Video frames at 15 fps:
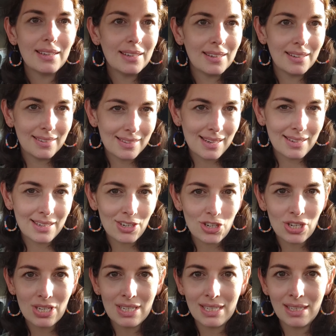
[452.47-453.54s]
Äh, ja, jetzt
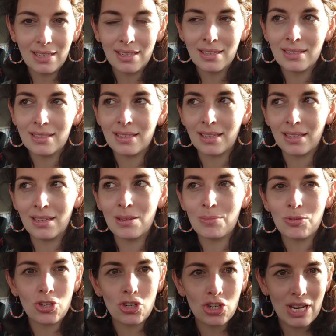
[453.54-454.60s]
stehe ich hier, der
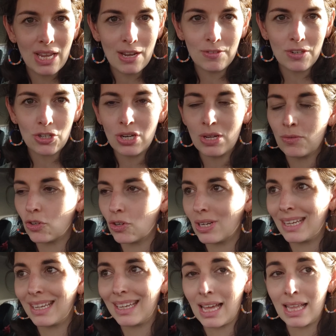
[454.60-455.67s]
Knirps schläft, der schläft schon
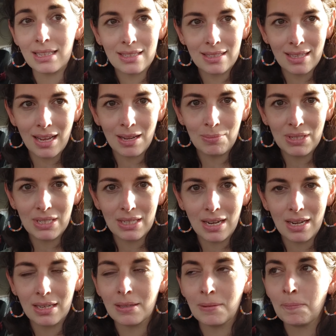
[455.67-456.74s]
den ganzen
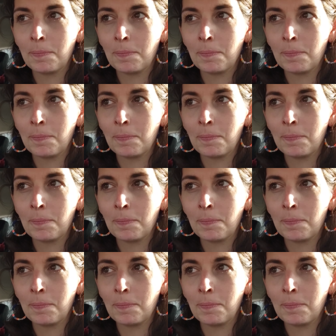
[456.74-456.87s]
Nachmittag.